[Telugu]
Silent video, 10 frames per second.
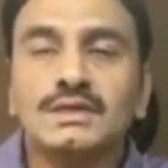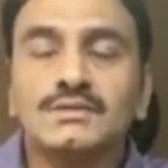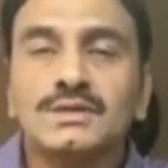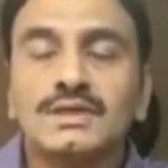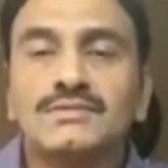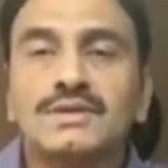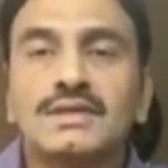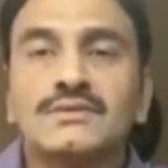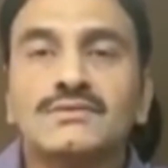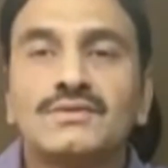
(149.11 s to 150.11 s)
మీరు ఎవరికి
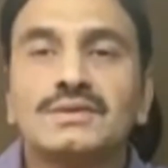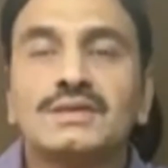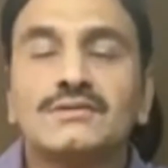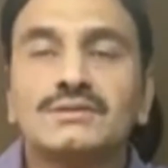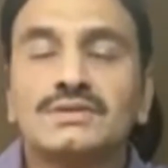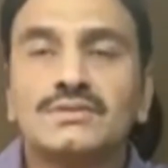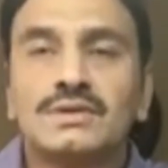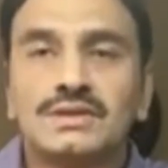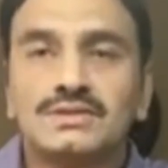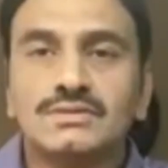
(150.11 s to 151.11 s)
ఇవ్వవలసిన అవసరం
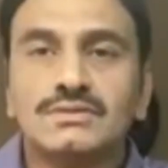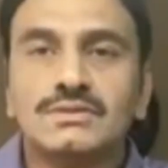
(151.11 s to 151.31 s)
లేదు